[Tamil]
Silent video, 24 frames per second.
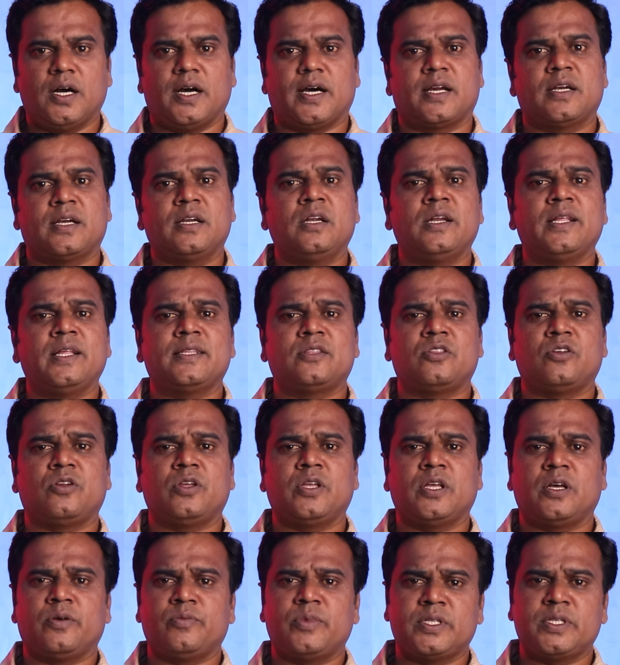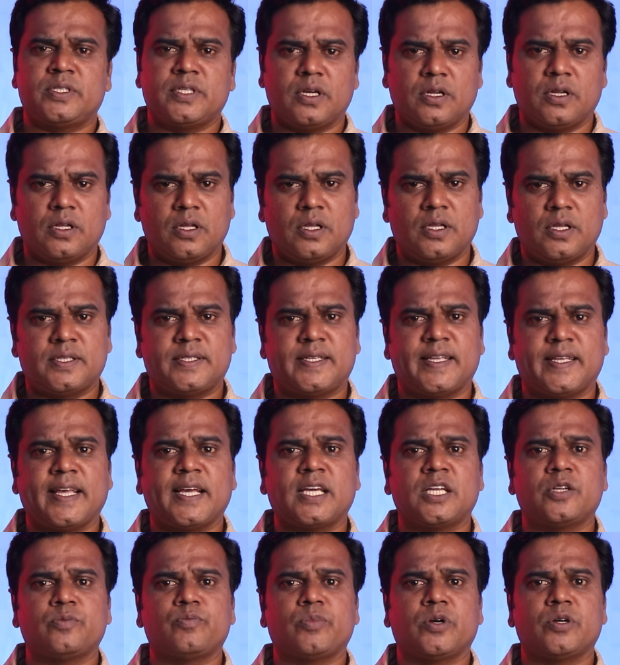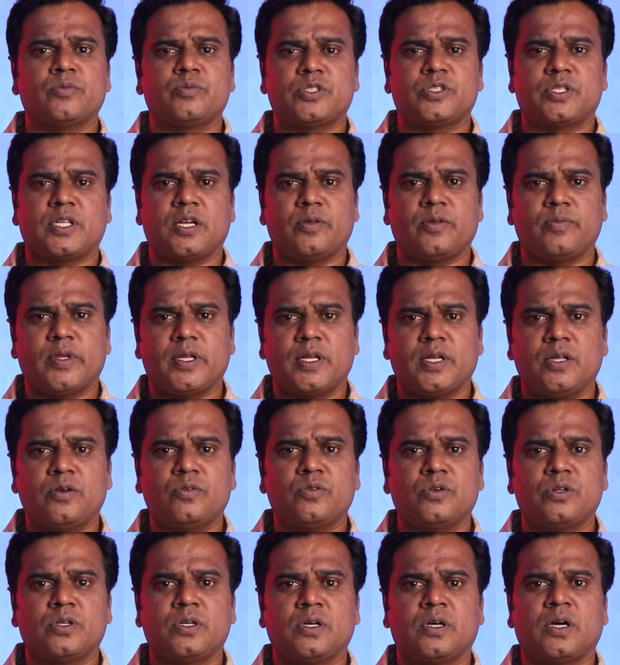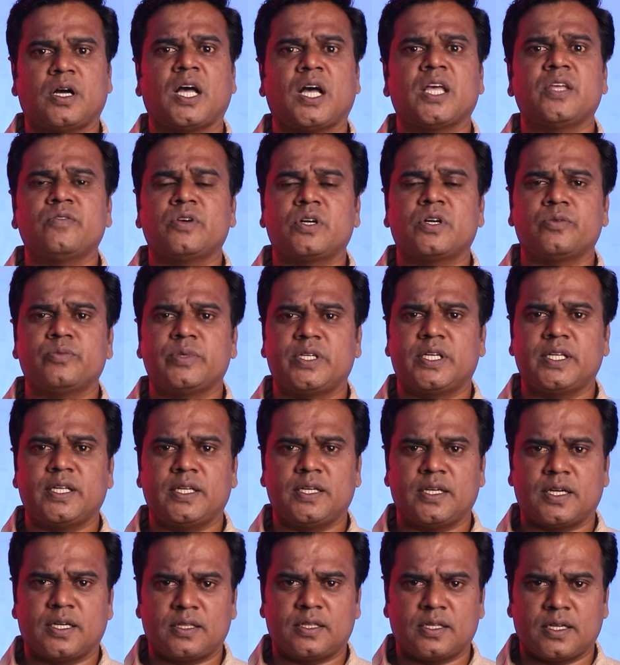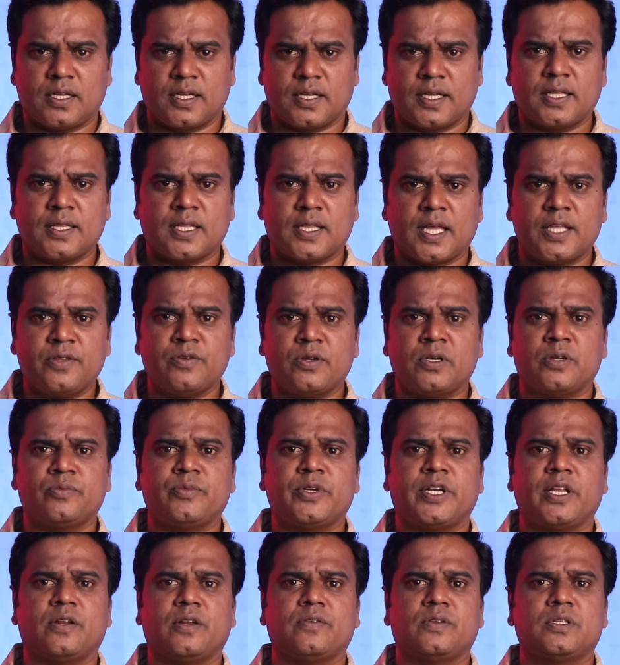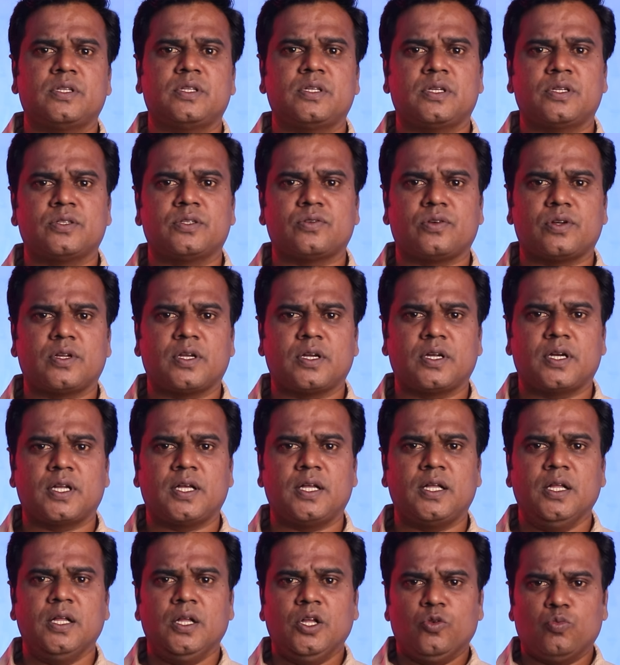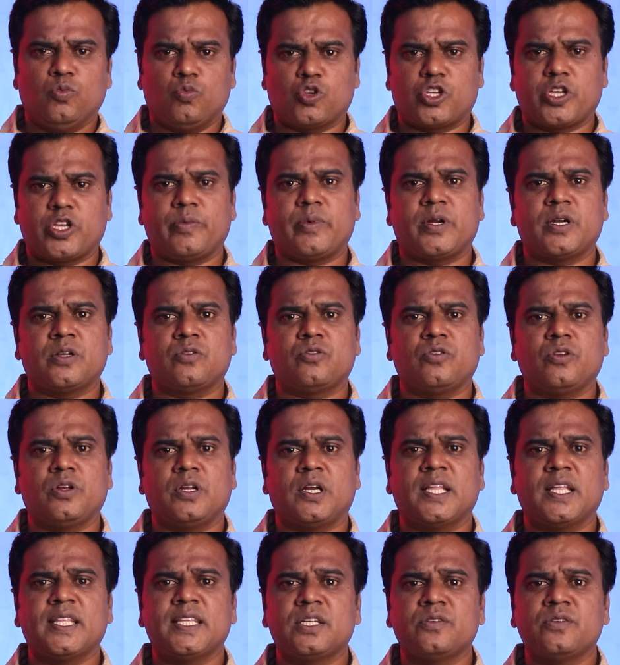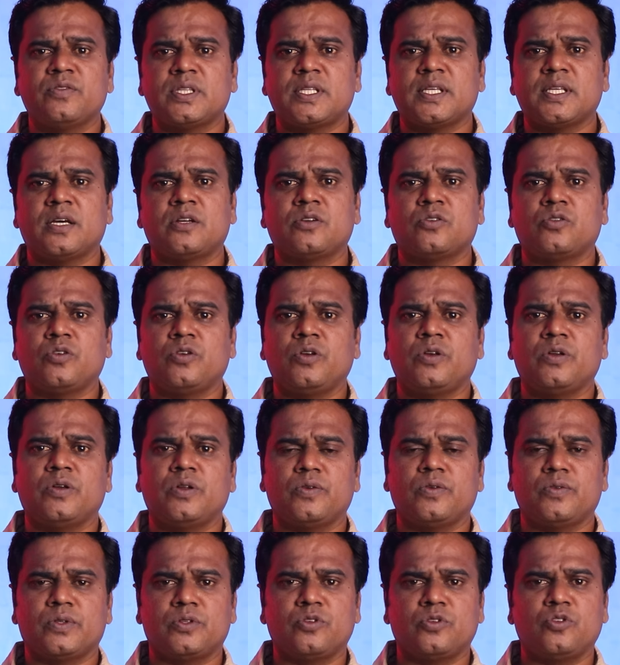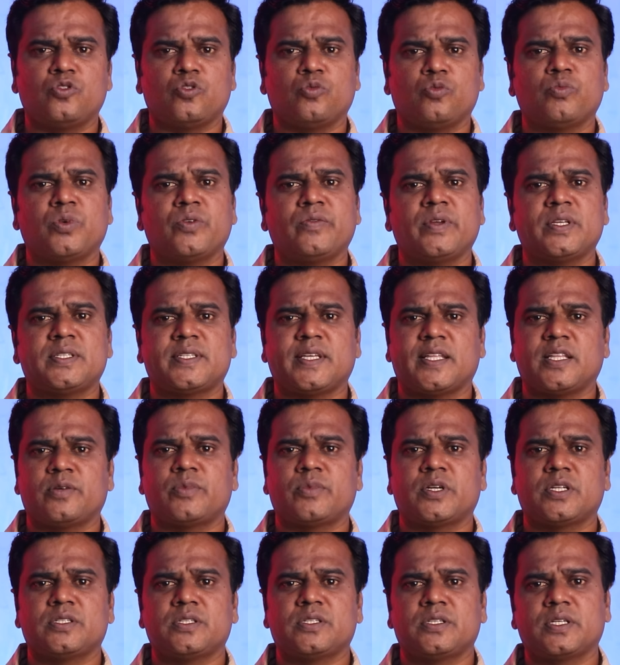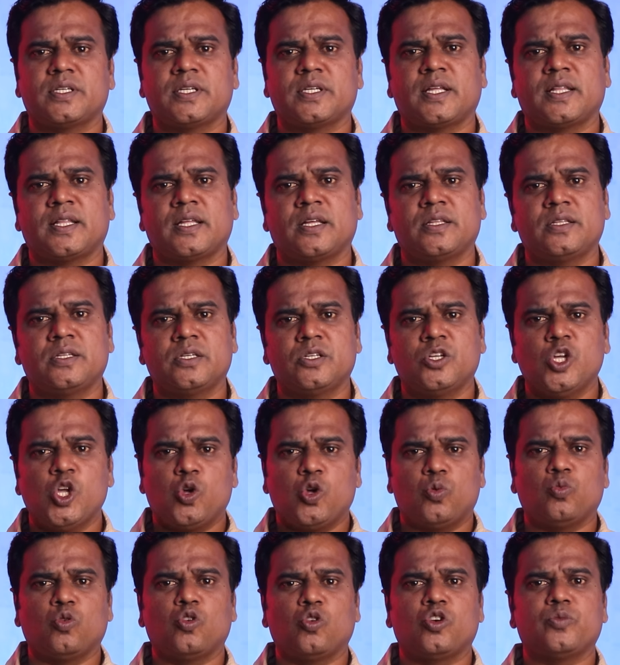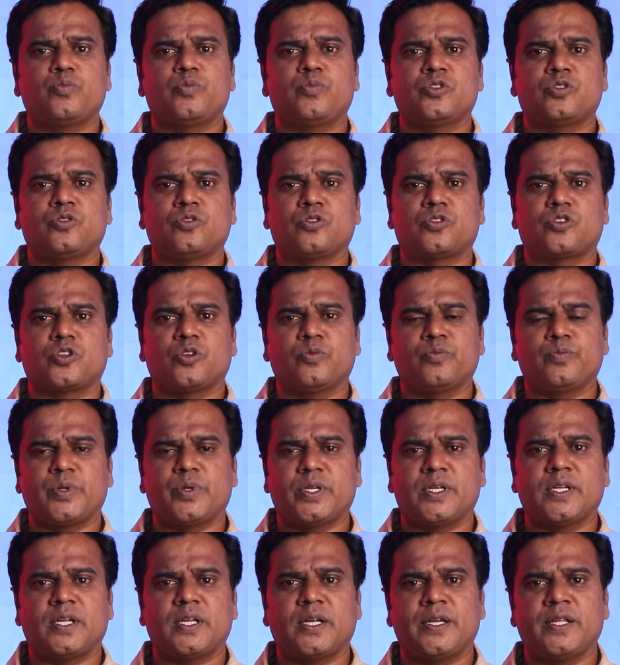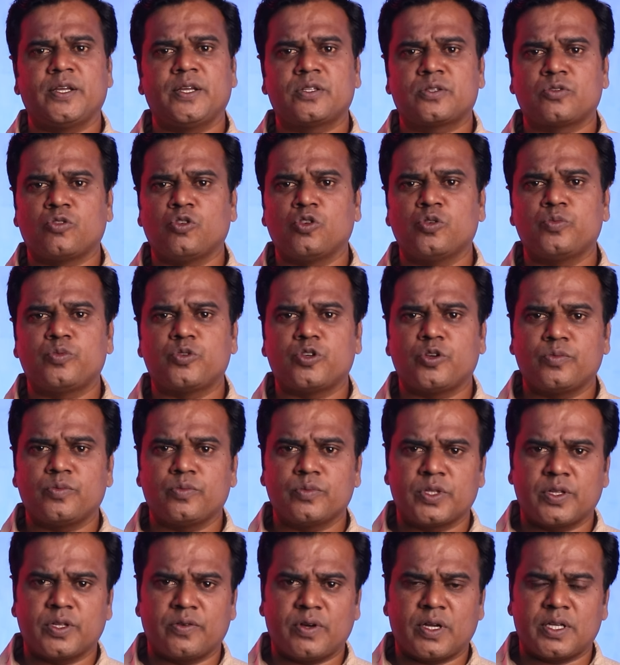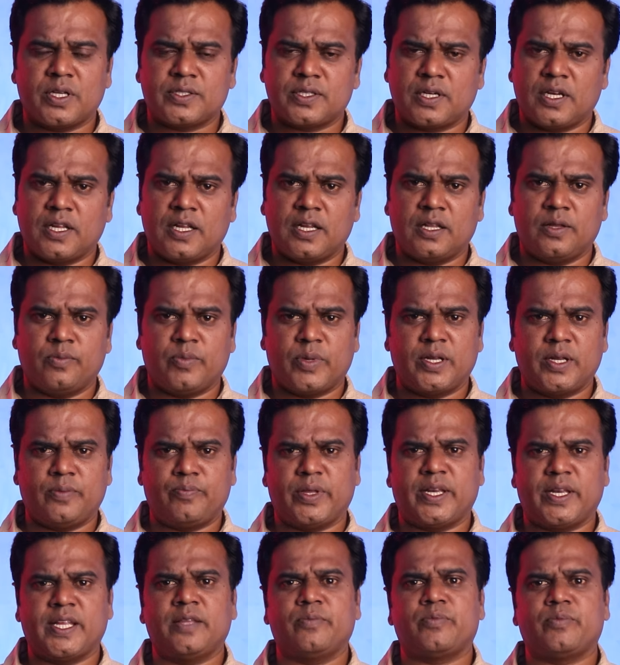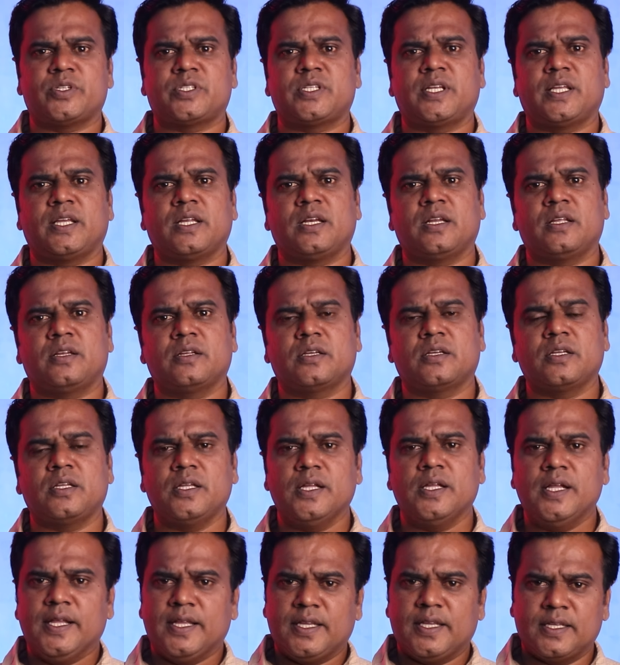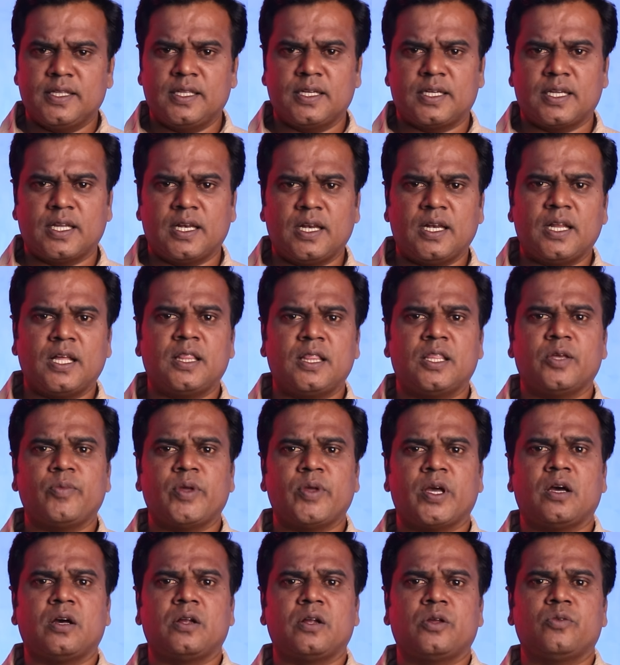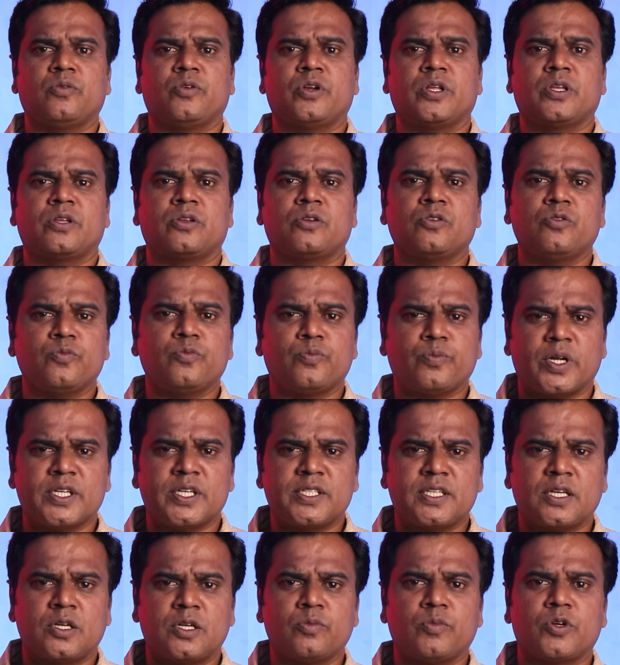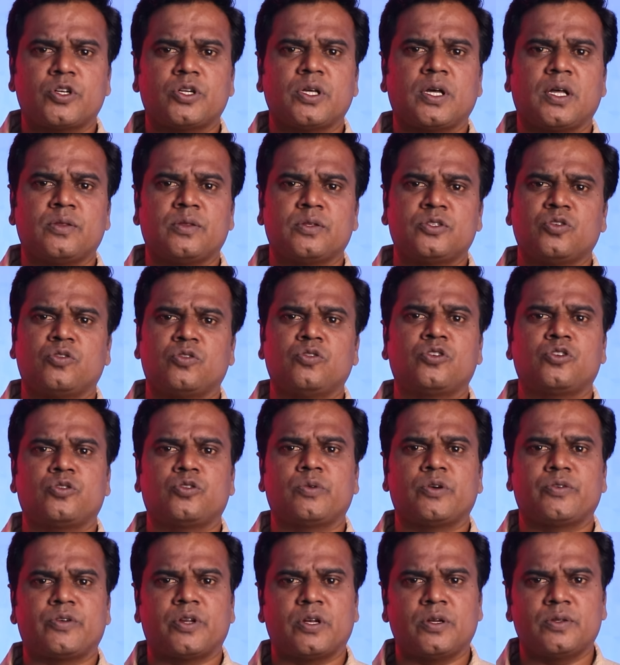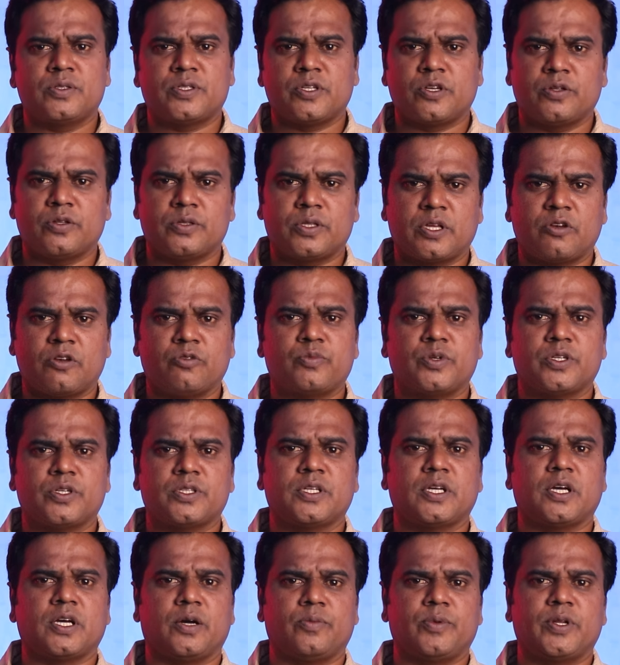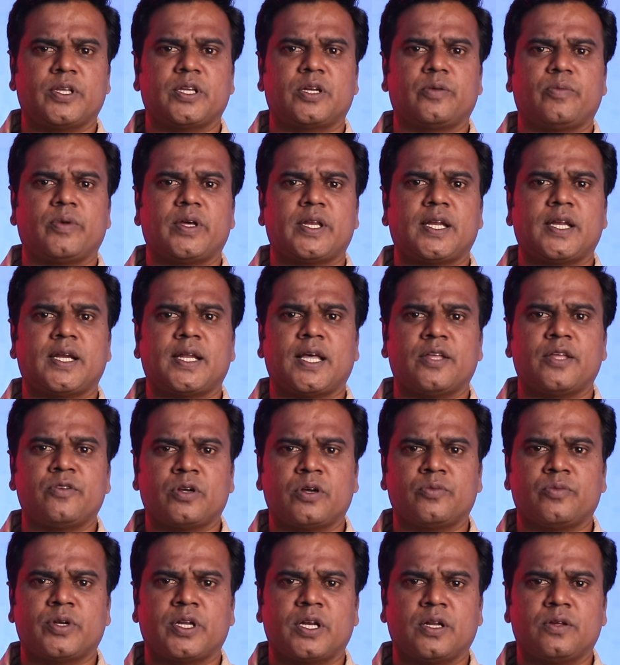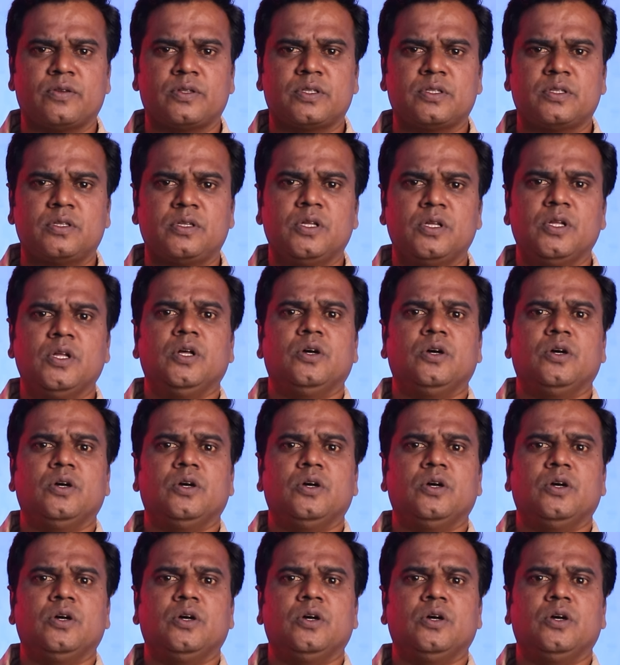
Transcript: அறநிலைத்துறை அமைச்சர் சேகர் பாபு தலைமையில் ஒரு ஆய்வு கமிட்டி நடத்துகிறாங்க அந்த ஆய்வு கமிட்டியில் வந்து என்ன சொல்கிறாங்கன்னா முக்கியமான கோயில்களான இருபத்தி ஆறு கோயில்கள் வந்து ரொம்பவே சேதமடைஞ்சிருக்கு அதாவது முகப்பு தோற்றம் பின்னாடி கோபுரம் இந்த வாசல் இந்த மாதிரி பெரிய பிரச்சனைகள்லாம் இருக்குது இதுக்கு எல்லாத்துக்குமே ஆன வரைக்கும் பட்ஜெட்டு மட்டும் அஞ்சு கோடி ரூபாய் வரையிலும் தேவைப்படுது அப்படிங்கிற மாதிரியான ஆய்வு கமிட்டியில் வந்து